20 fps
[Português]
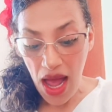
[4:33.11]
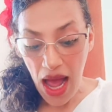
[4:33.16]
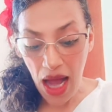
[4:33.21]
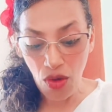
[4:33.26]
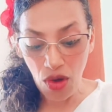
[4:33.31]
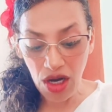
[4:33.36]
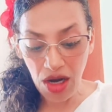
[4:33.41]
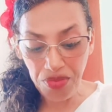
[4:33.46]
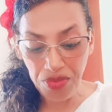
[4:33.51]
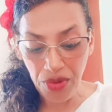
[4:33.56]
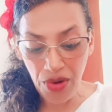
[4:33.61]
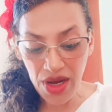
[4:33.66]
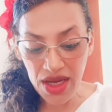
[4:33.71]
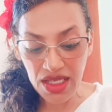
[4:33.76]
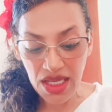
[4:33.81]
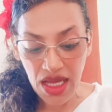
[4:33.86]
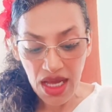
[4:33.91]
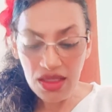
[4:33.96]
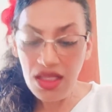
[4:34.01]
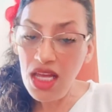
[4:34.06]
Agora, pois,
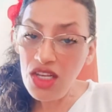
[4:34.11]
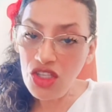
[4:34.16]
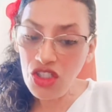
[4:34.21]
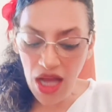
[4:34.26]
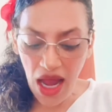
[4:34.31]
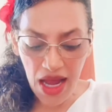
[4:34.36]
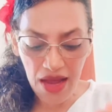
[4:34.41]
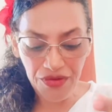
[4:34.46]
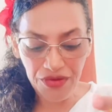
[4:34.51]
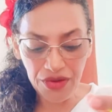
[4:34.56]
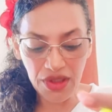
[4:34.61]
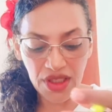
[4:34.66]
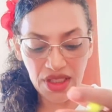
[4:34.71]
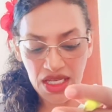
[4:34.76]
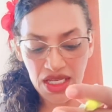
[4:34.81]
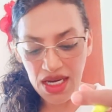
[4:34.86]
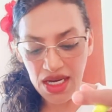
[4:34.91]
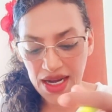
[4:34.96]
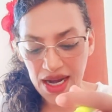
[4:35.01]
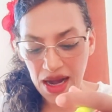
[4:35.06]
deixai-vos
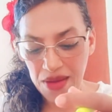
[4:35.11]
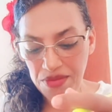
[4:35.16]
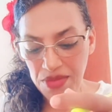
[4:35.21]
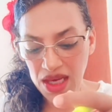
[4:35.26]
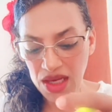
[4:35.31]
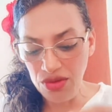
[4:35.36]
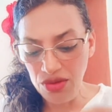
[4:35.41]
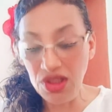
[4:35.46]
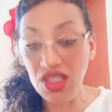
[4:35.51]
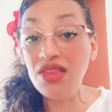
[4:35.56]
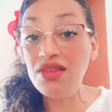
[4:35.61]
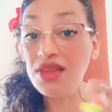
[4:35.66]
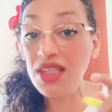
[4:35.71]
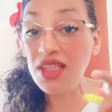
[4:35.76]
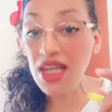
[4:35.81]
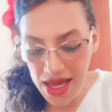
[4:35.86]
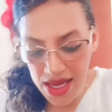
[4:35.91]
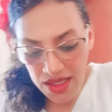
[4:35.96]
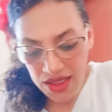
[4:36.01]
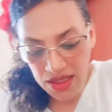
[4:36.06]
ir caminho de
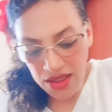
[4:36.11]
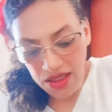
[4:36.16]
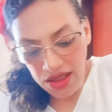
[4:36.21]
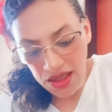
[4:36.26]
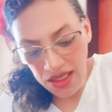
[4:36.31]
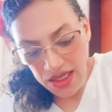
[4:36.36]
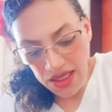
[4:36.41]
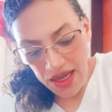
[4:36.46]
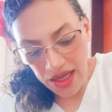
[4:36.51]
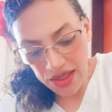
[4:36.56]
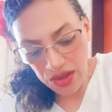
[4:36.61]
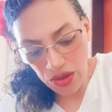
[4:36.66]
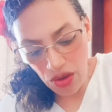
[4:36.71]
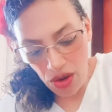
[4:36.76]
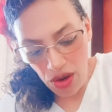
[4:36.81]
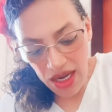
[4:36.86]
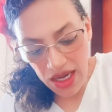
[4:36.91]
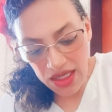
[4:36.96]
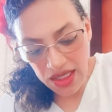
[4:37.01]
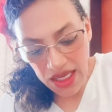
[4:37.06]
três dias.
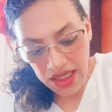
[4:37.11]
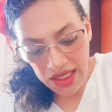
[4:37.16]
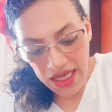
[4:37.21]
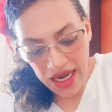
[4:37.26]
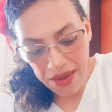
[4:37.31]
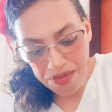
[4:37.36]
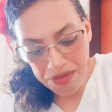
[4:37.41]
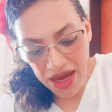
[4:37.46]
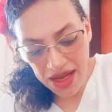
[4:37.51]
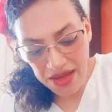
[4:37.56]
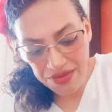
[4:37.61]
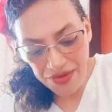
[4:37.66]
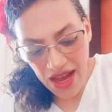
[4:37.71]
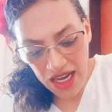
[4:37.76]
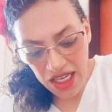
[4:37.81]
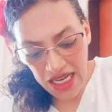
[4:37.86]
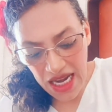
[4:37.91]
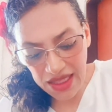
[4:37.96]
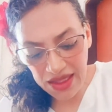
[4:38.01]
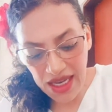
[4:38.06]
Olha, gente, era para
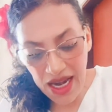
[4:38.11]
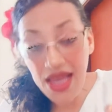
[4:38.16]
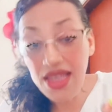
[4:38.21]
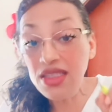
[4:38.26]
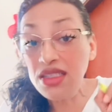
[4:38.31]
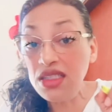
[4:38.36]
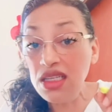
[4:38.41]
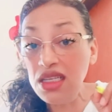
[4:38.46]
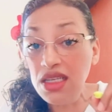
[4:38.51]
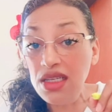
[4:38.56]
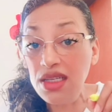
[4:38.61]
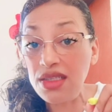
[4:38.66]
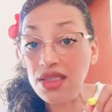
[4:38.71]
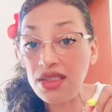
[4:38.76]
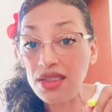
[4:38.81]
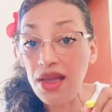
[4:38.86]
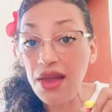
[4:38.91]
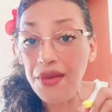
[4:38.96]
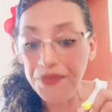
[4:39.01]
viajar três dias.